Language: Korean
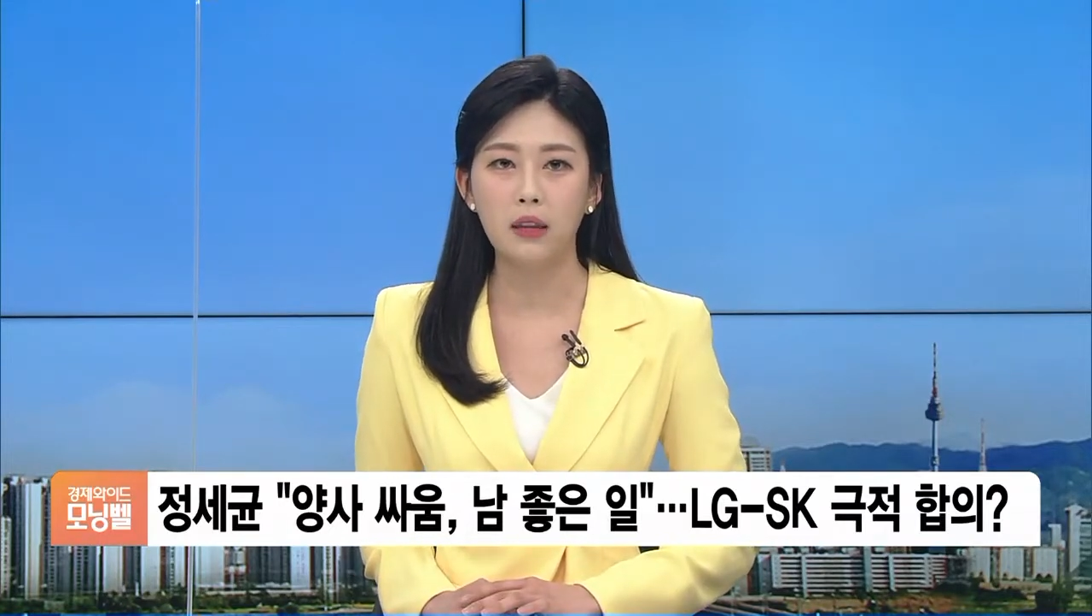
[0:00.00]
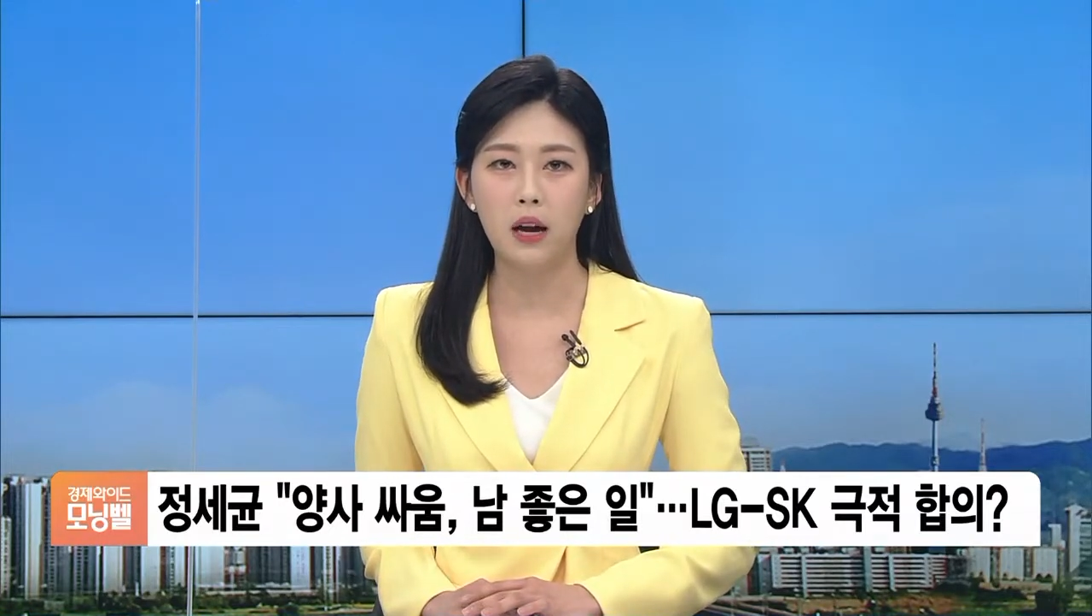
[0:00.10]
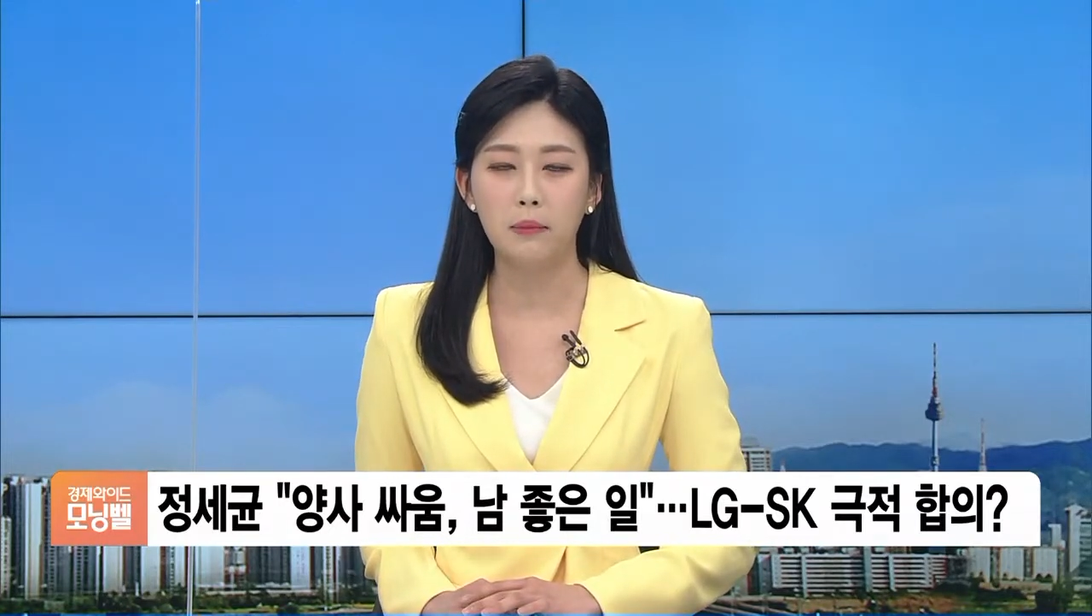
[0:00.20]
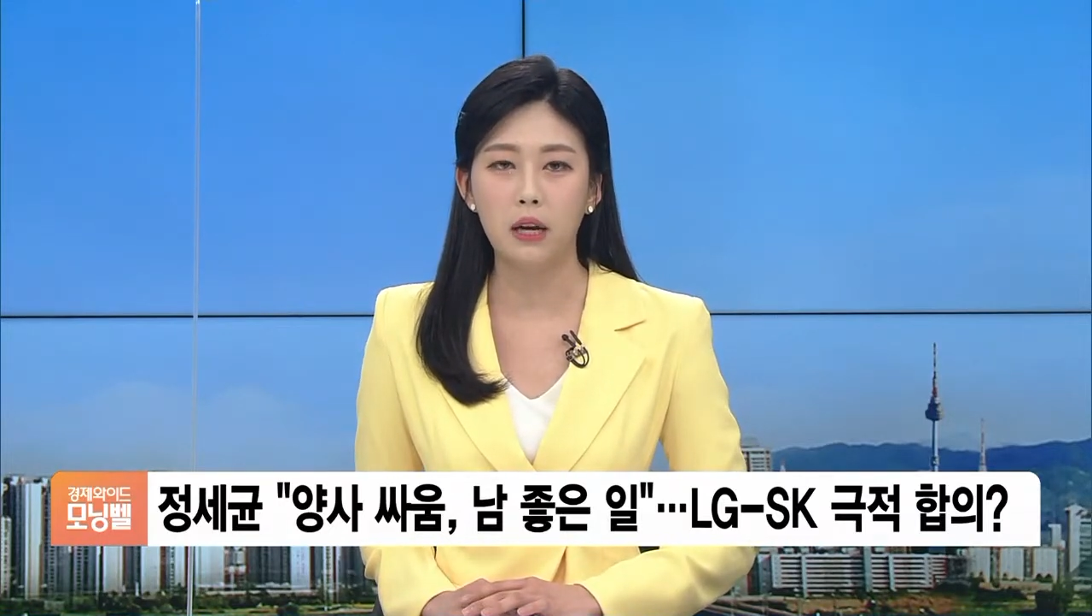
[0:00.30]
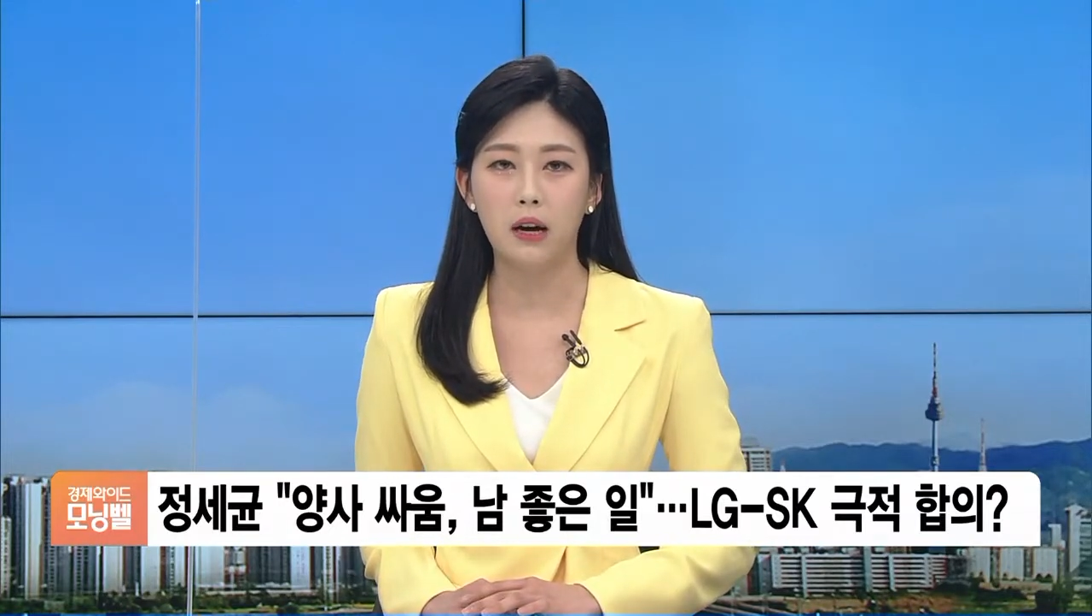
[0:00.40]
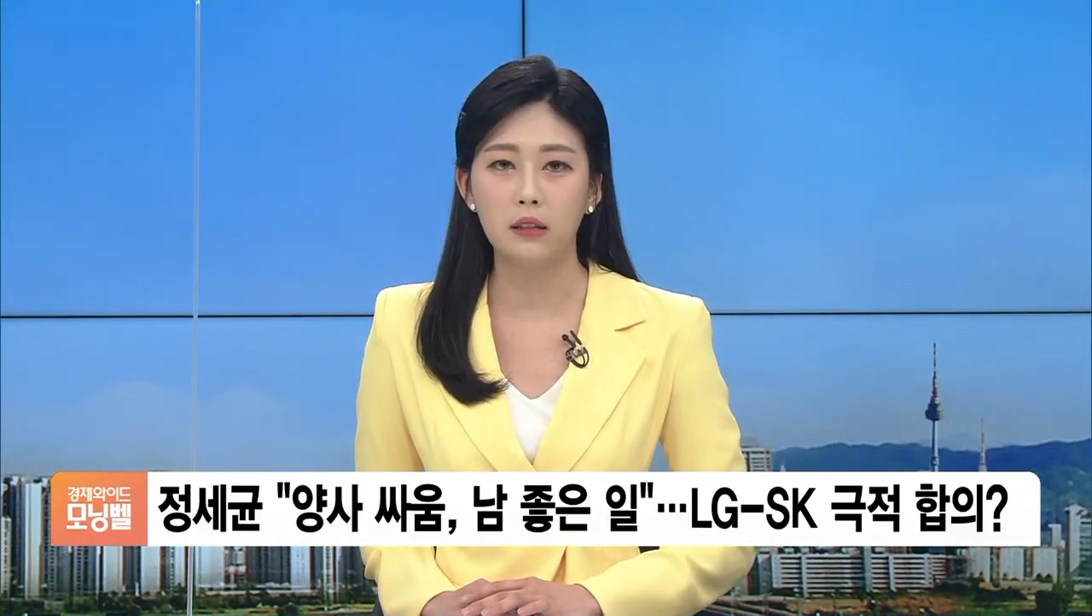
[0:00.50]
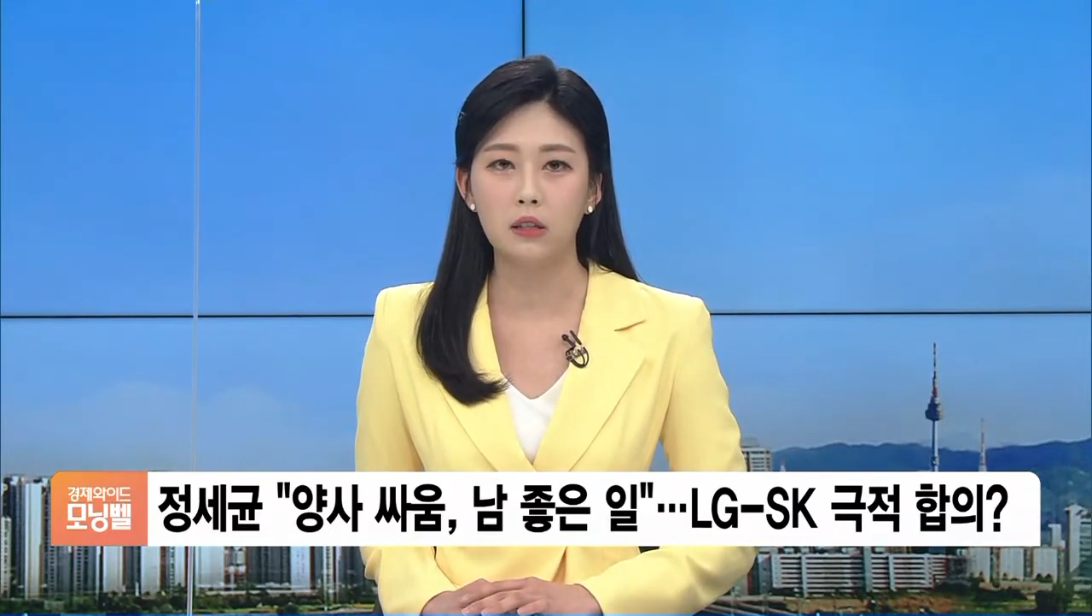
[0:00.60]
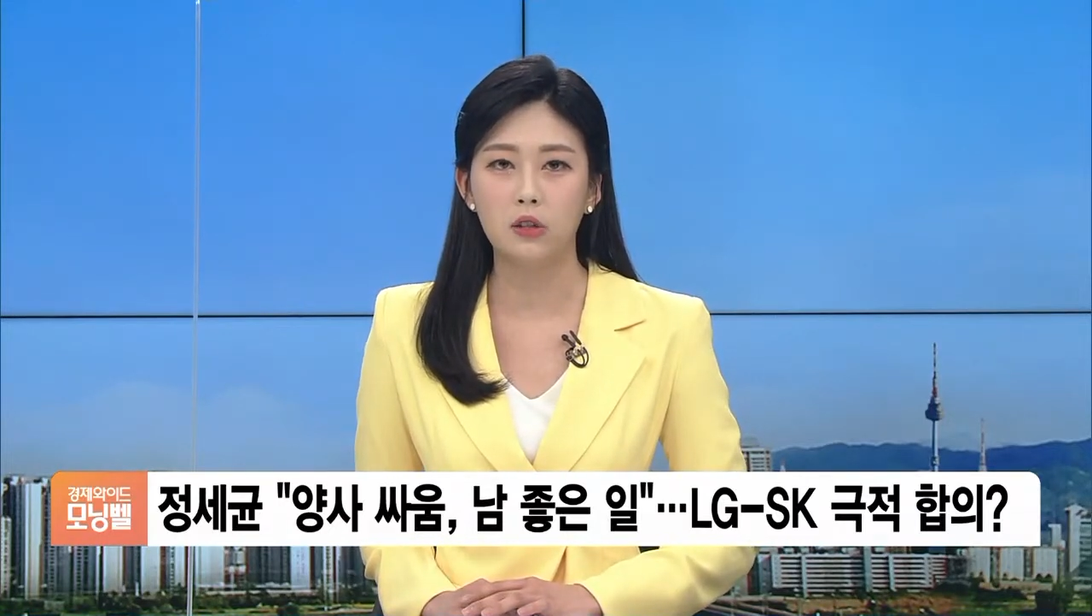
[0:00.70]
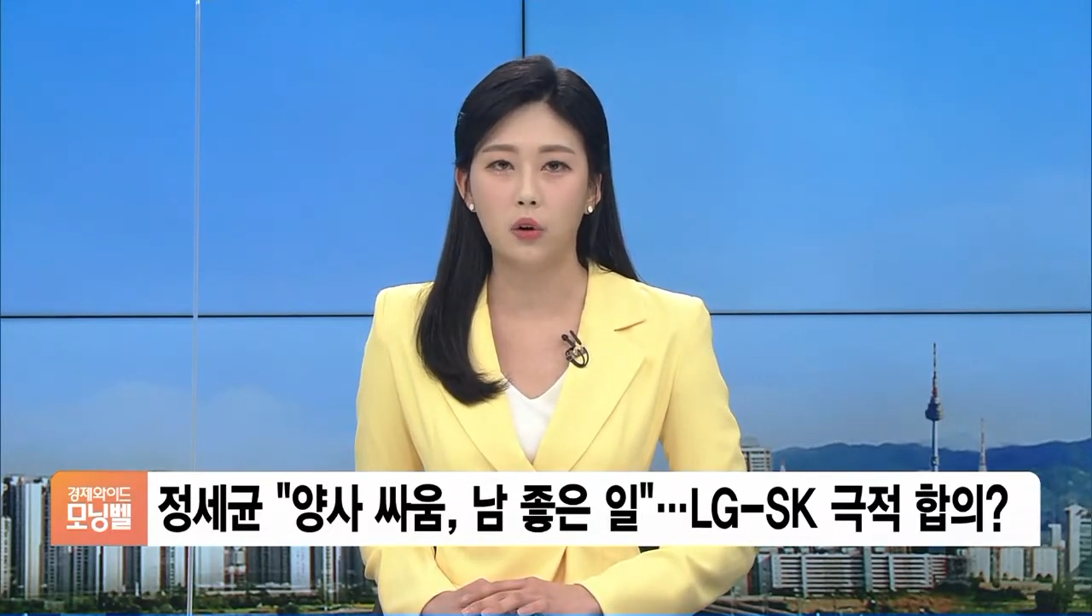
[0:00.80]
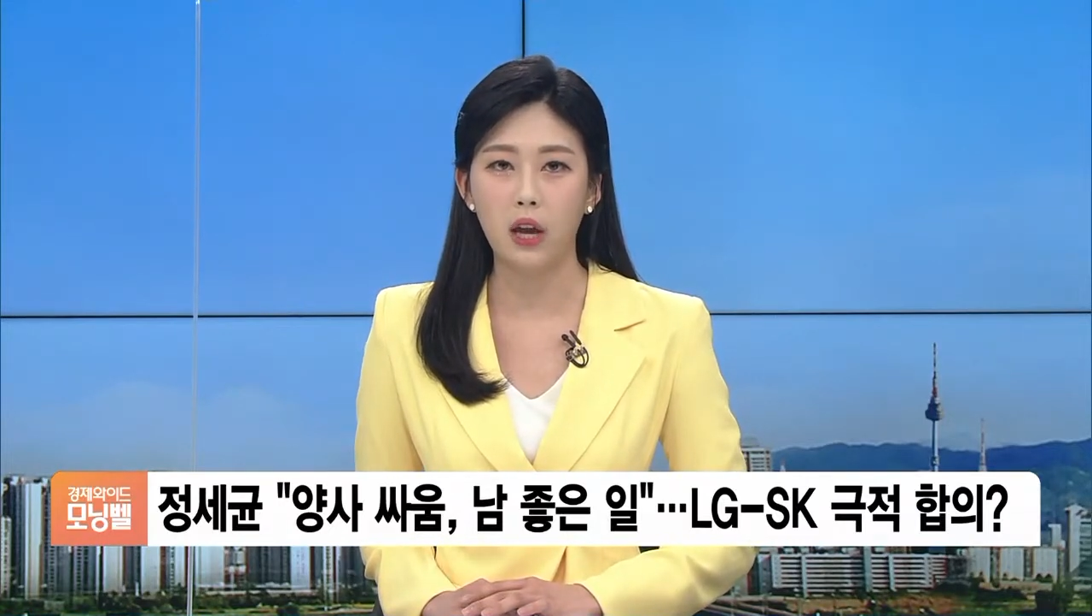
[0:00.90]
합의
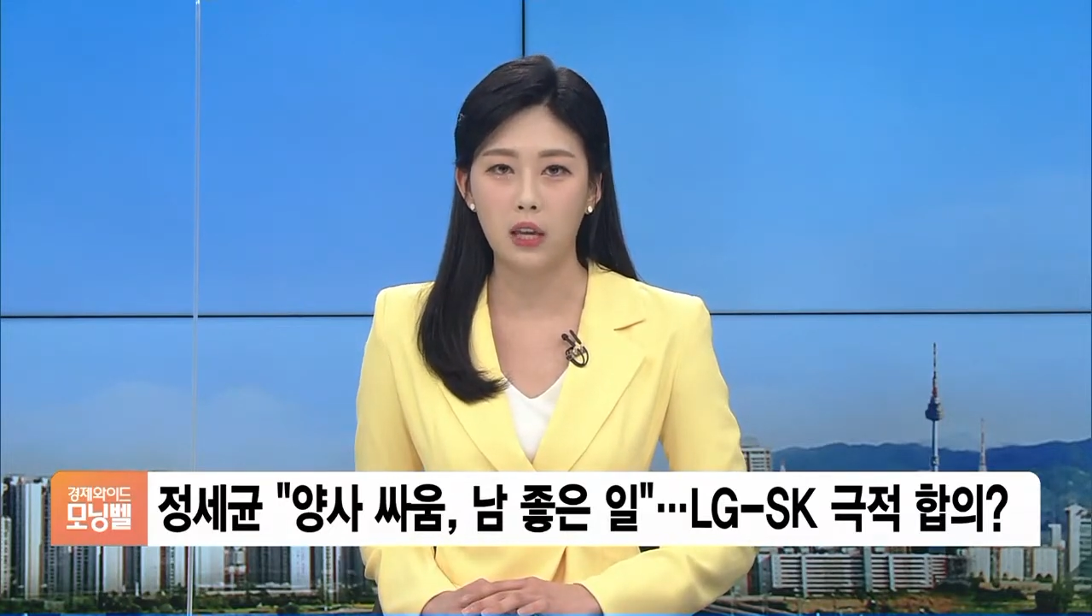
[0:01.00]
가능성에